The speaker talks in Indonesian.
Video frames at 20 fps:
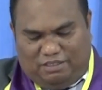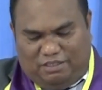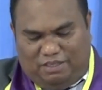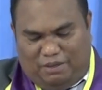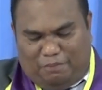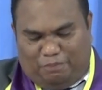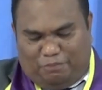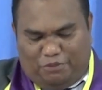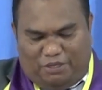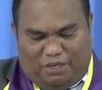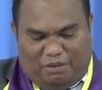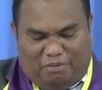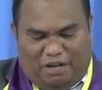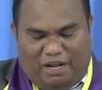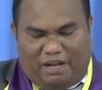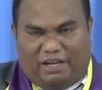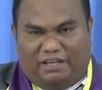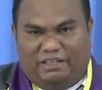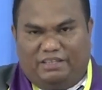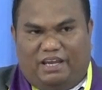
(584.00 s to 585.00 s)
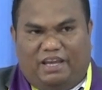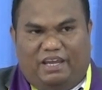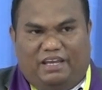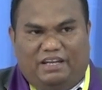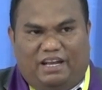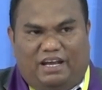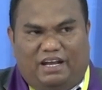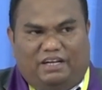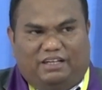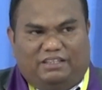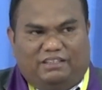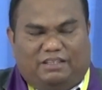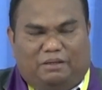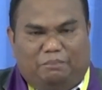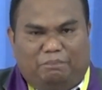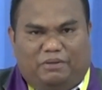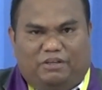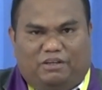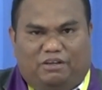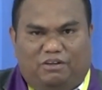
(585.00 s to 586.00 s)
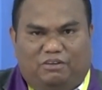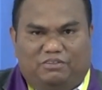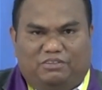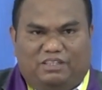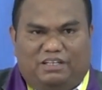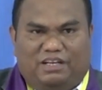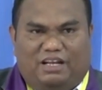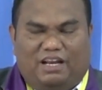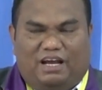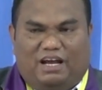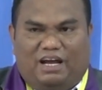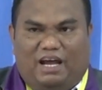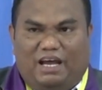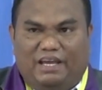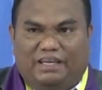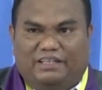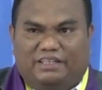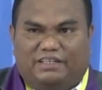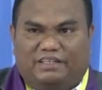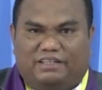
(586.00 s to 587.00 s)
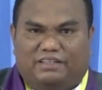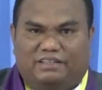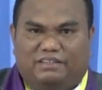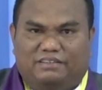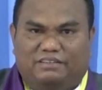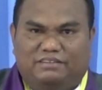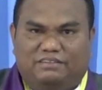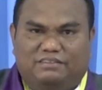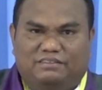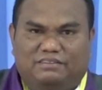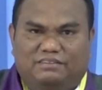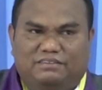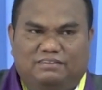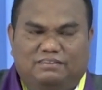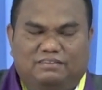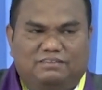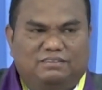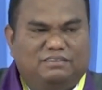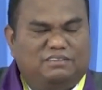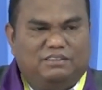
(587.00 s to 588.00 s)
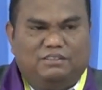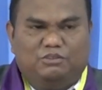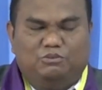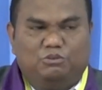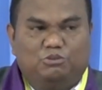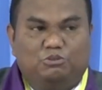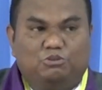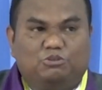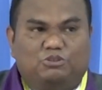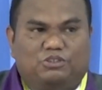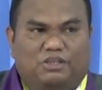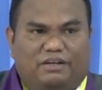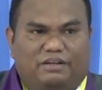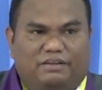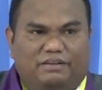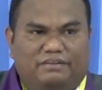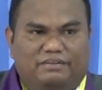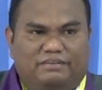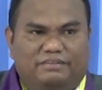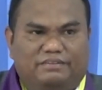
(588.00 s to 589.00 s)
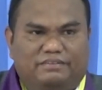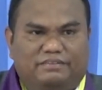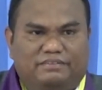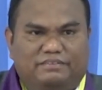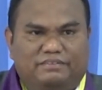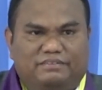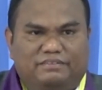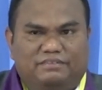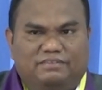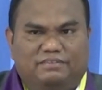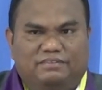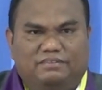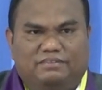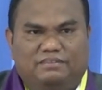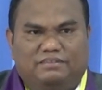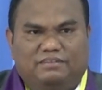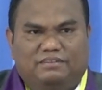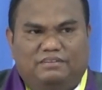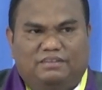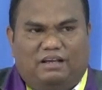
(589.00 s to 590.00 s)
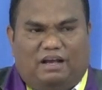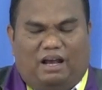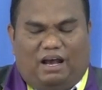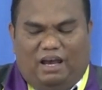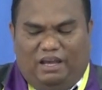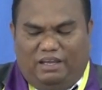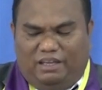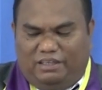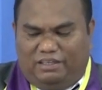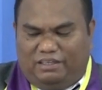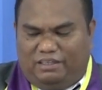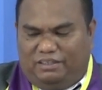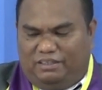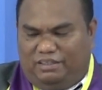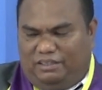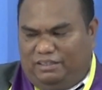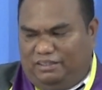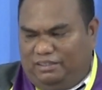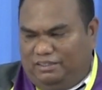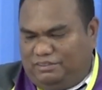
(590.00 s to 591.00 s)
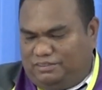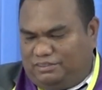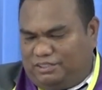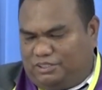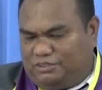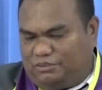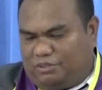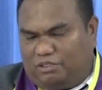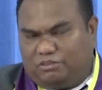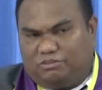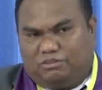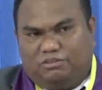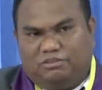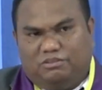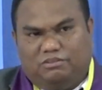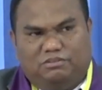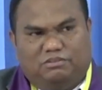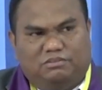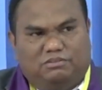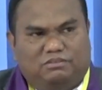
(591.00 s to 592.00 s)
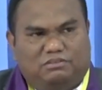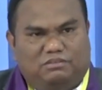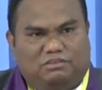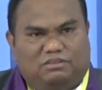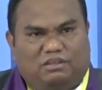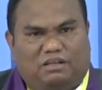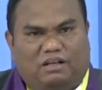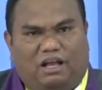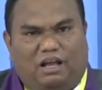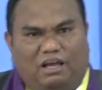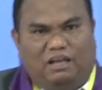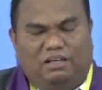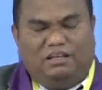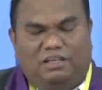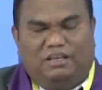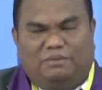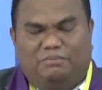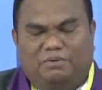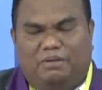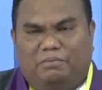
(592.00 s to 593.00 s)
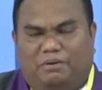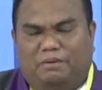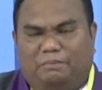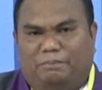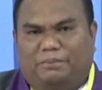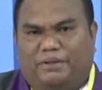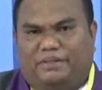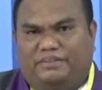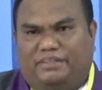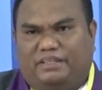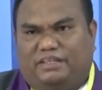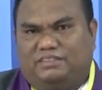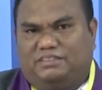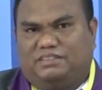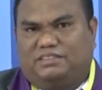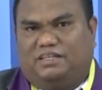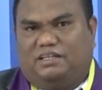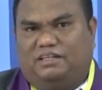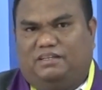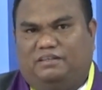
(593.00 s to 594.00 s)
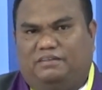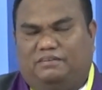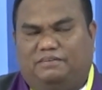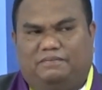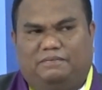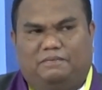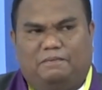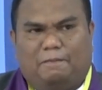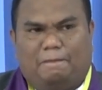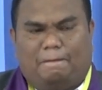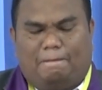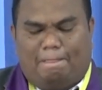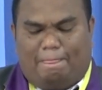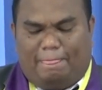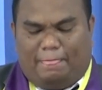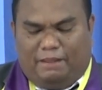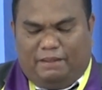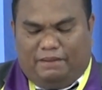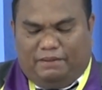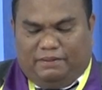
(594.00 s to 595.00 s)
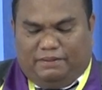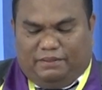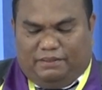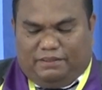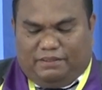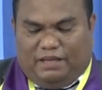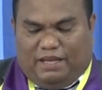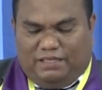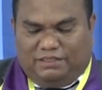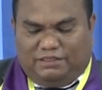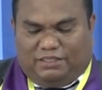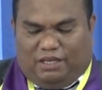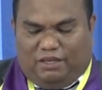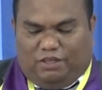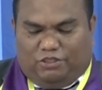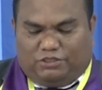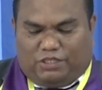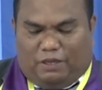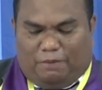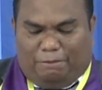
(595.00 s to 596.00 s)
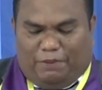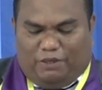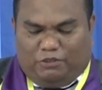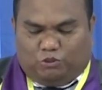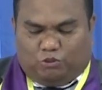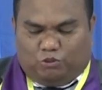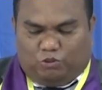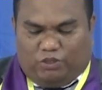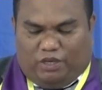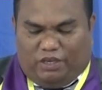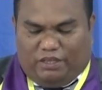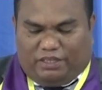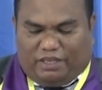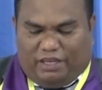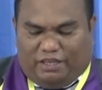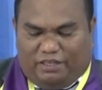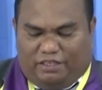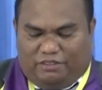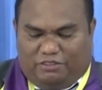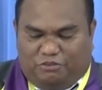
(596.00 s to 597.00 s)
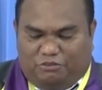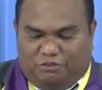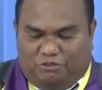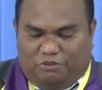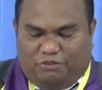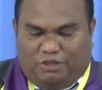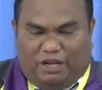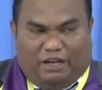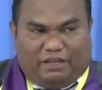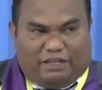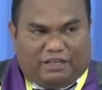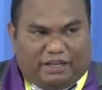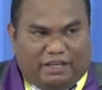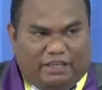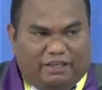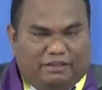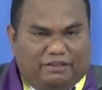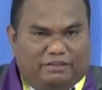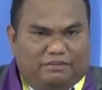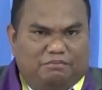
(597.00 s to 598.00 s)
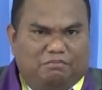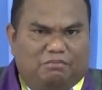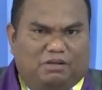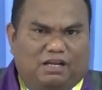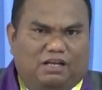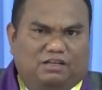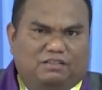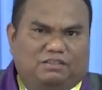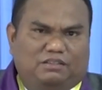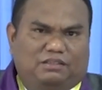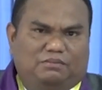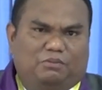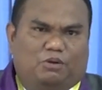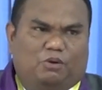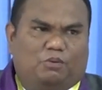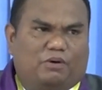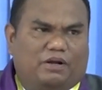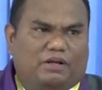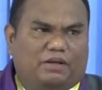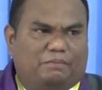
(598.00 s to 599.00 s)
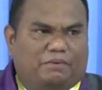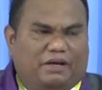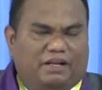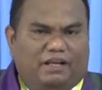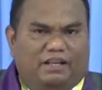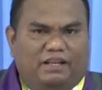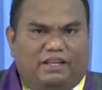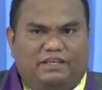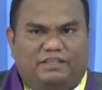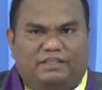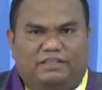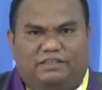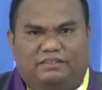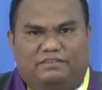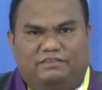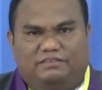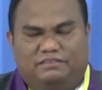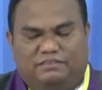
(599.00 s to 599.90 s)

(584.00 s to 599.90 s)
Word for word: dia punya makannya enak, tapi kalau tidak ada air, itu susah. Air ini sesuatu hal yang memang penting sekali. Dan kalau sampai sungai Kerit itu juga kering, berarti mau bagaimana lagi?